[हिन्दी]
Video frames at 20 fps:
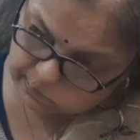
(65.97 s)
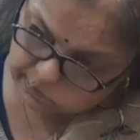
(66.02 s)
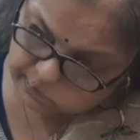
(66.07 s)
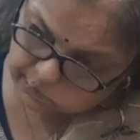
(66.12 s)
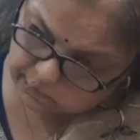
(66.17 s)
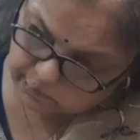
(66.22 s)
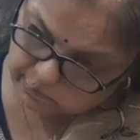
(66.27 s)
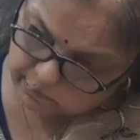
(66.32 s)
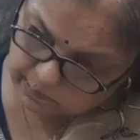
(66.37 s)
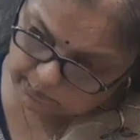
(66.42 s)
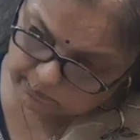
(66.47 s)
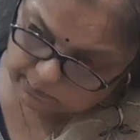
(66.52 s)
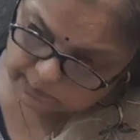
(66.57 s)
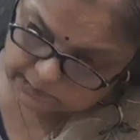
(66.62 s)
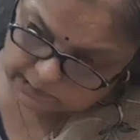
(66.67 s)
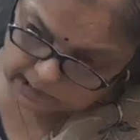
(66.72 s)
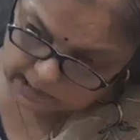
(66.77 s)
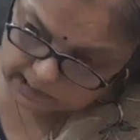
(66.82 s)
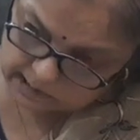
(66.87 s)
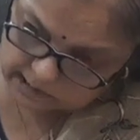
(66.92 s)
पूर्वक
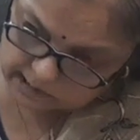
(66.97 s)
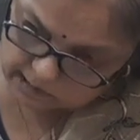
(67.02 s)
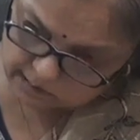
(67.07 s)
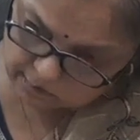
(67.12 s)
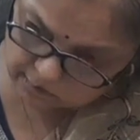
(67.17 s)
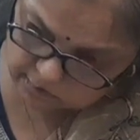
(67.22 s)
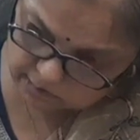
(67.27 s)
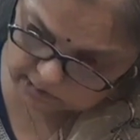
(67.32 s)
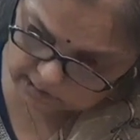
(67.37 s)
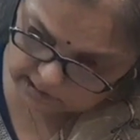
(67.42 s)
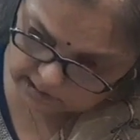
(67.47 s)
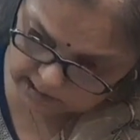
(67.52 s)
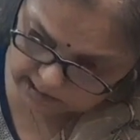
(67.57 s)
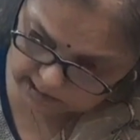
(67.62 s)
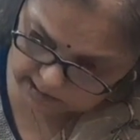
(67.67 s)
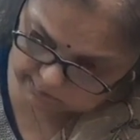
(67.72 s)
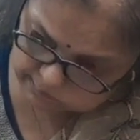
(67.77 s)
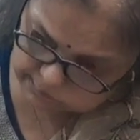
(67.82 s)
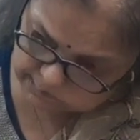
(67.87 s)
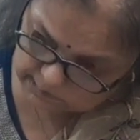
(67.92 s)
बताइए क्योंकि
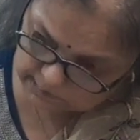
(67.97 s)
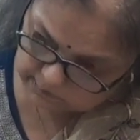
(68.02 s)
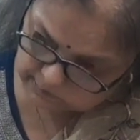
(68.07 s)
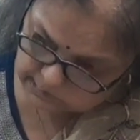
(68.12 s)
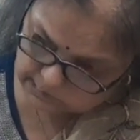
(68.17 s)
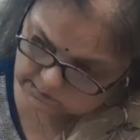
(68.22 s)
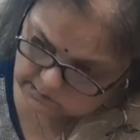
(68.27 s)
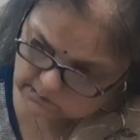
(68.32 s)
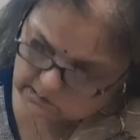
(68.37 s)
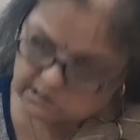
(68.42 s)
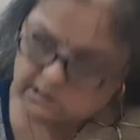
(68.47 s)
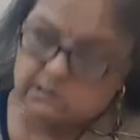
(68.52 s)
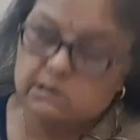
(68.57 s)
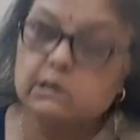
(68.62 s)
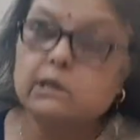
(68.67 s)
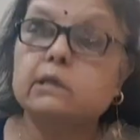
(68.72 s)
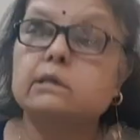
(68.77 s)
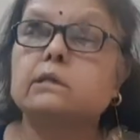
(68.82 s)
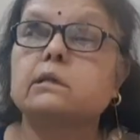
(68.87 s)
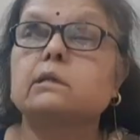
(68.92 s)
आप समस्त
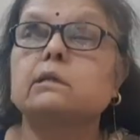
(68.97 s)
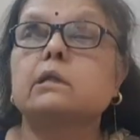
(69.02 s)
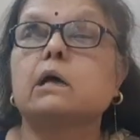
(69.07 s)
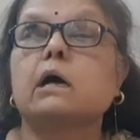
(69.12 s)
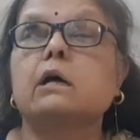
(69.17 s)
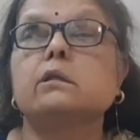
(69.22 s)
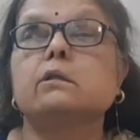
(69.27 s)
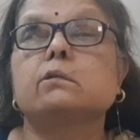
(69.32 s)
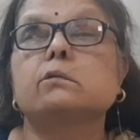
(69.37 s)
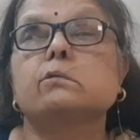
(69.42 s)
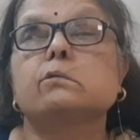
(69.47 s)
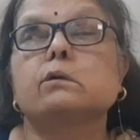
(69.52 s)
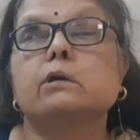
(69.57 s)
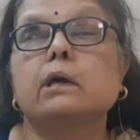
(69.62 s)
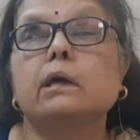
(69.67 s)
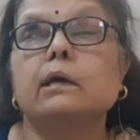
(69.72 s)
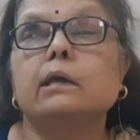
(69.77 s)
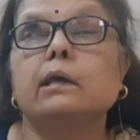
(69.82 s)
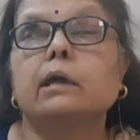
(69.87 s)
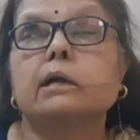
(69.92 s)
सिद्धांतों
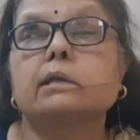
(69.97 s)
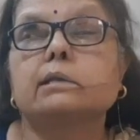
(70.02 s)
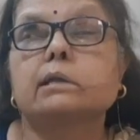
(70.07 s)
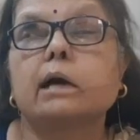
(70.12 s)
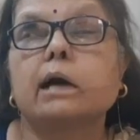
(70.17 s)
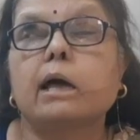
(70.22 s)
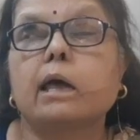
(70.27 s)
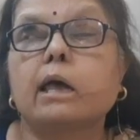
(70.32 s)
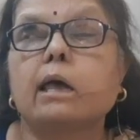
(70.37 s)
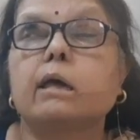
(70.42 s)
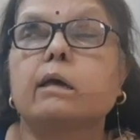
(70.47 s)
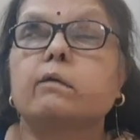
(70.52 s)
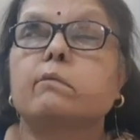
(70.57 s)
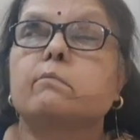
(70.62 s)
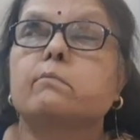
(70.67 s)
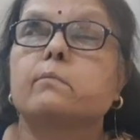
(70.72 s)
के ज्ञाता हैं